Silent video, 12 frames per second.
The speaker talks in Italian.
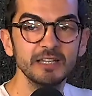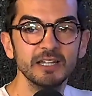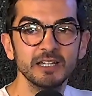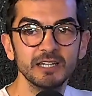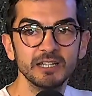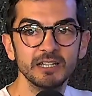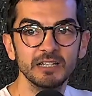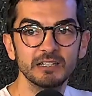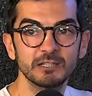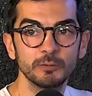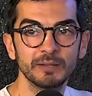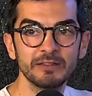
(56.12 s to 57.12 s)
eh,
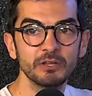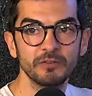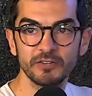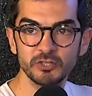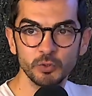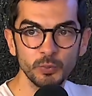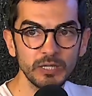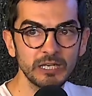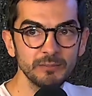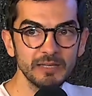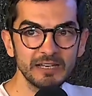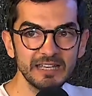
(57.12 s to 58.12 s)
stiamo parlando della Fashion Week
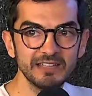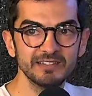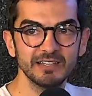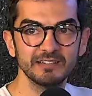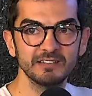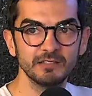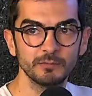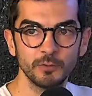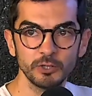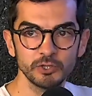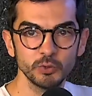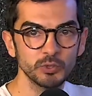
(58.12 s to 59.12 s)
milanese che si
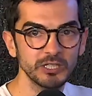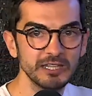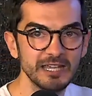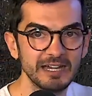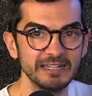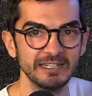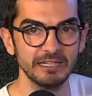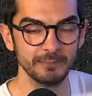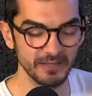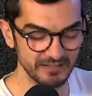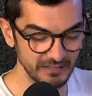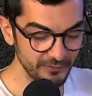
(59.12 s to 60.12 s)
svolge tutti gli anni nel
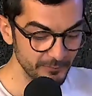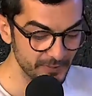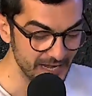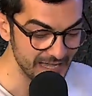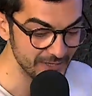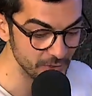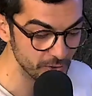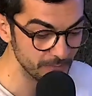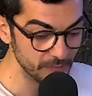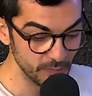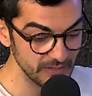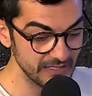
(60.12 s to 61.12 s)
mese di febbraio,
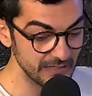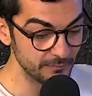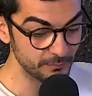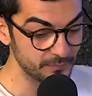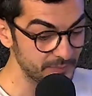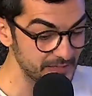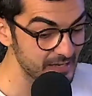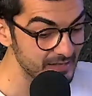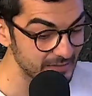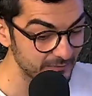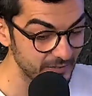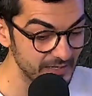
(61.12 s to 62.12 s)
quindi
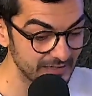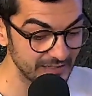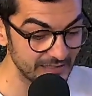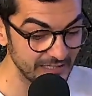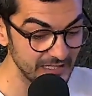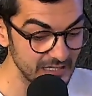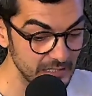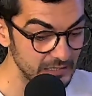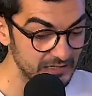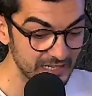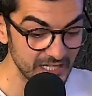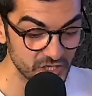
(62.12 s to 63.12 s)
praticamente veramente di
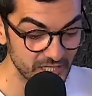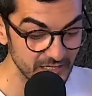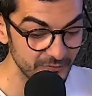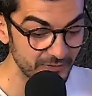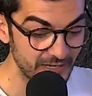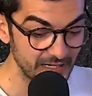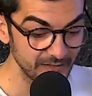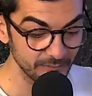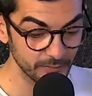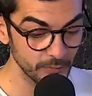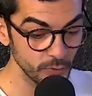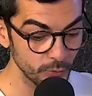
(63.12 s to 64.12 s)
13 anni fa,
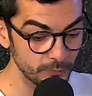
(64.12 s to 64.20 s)
proprio